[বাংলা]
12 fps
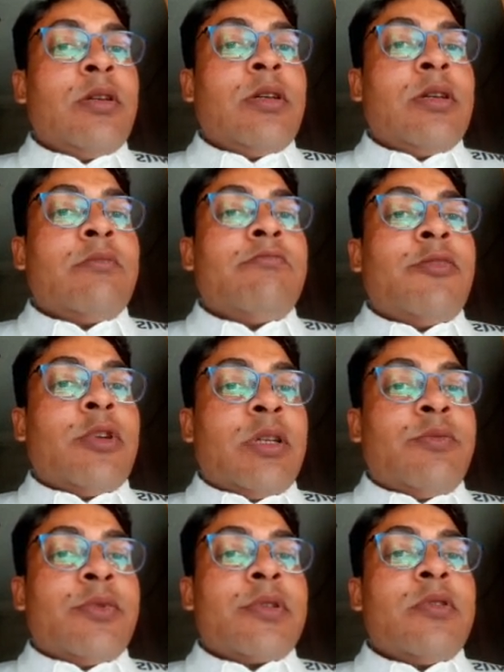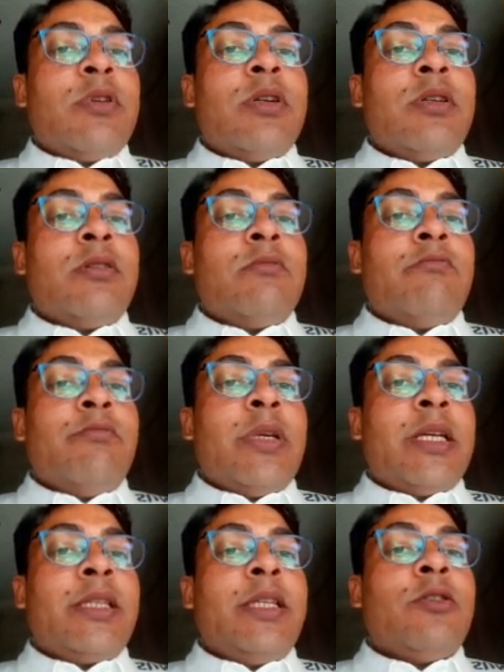পরের প্রশ্ন
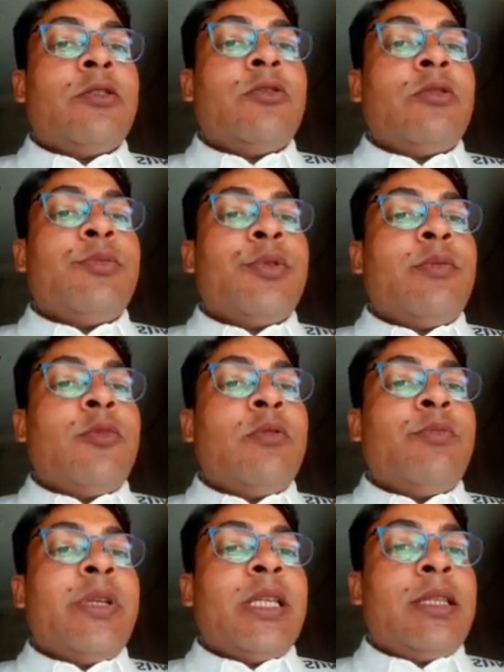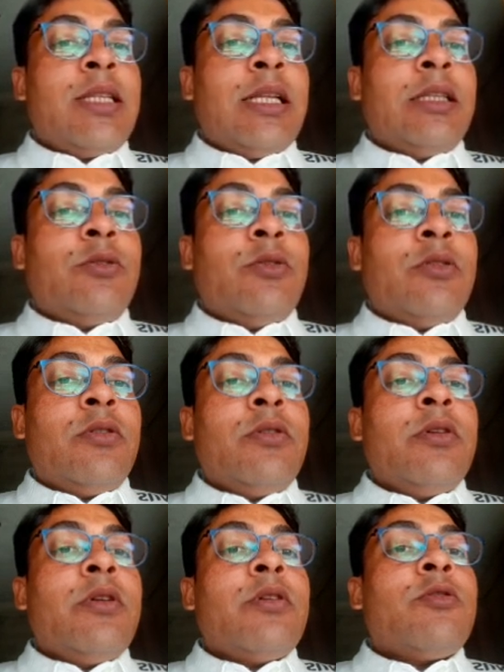ব্যক্তিগত ভ্রমণ বৃত্তান্ত
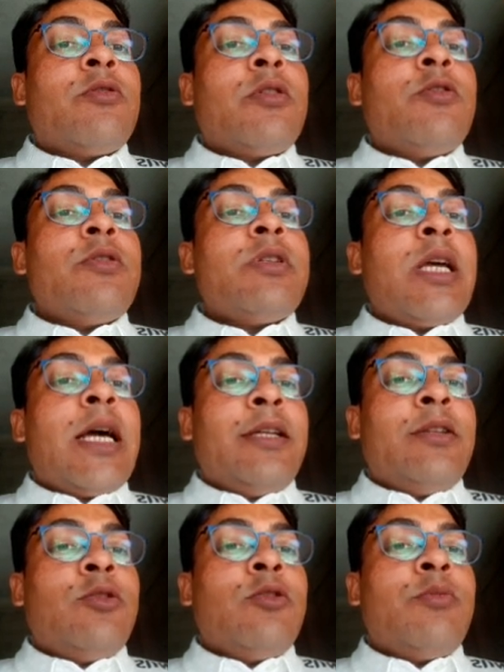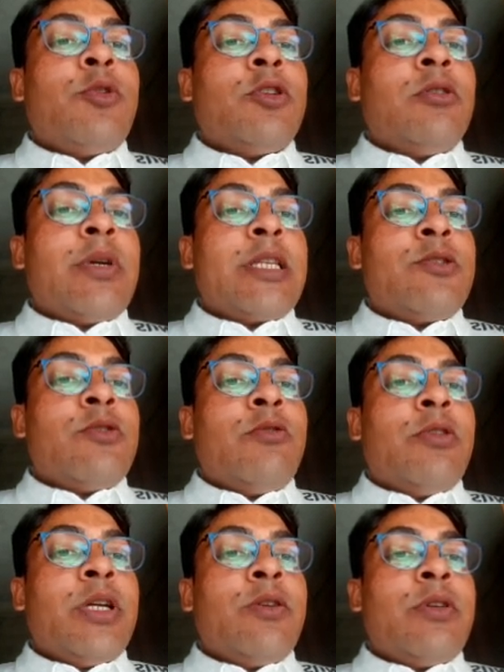কখন সাহিত্য পদবাচ্য
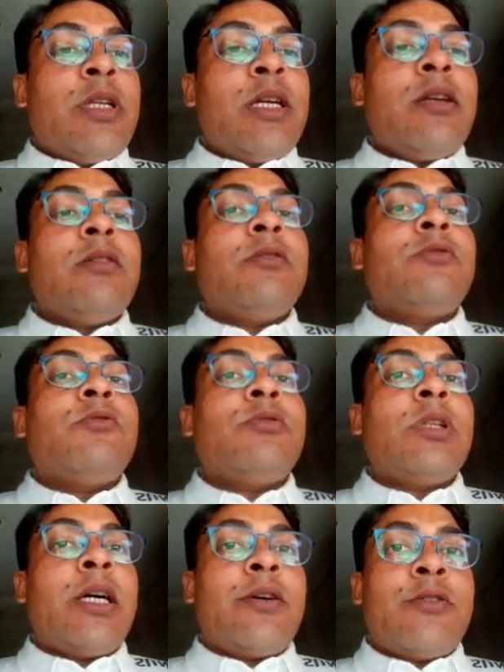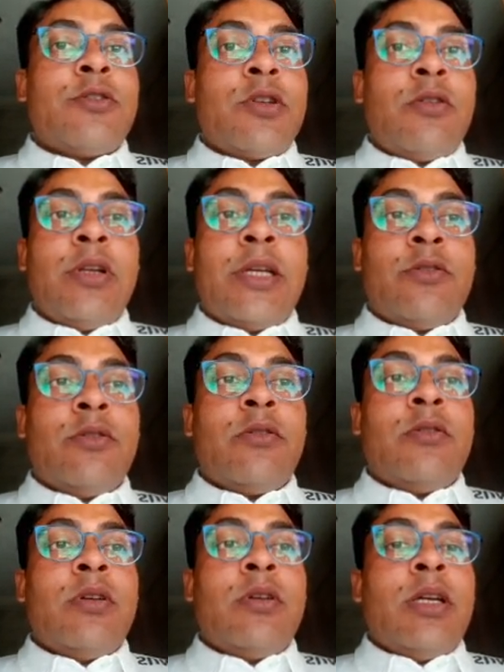হয়ে ওঠে উদাহরণসহ লেখো
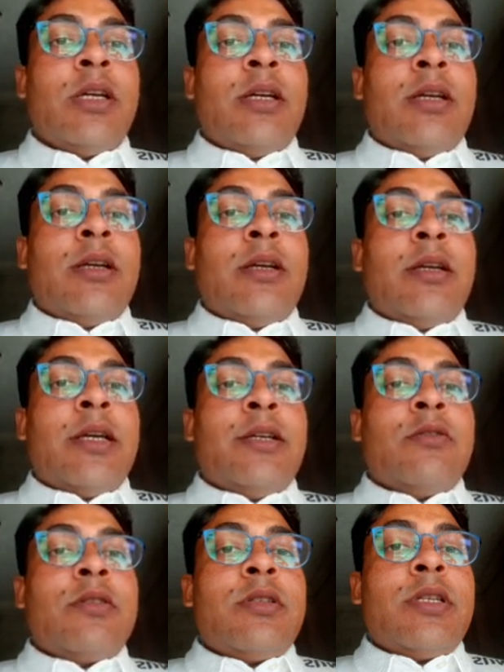এই হচ্ছে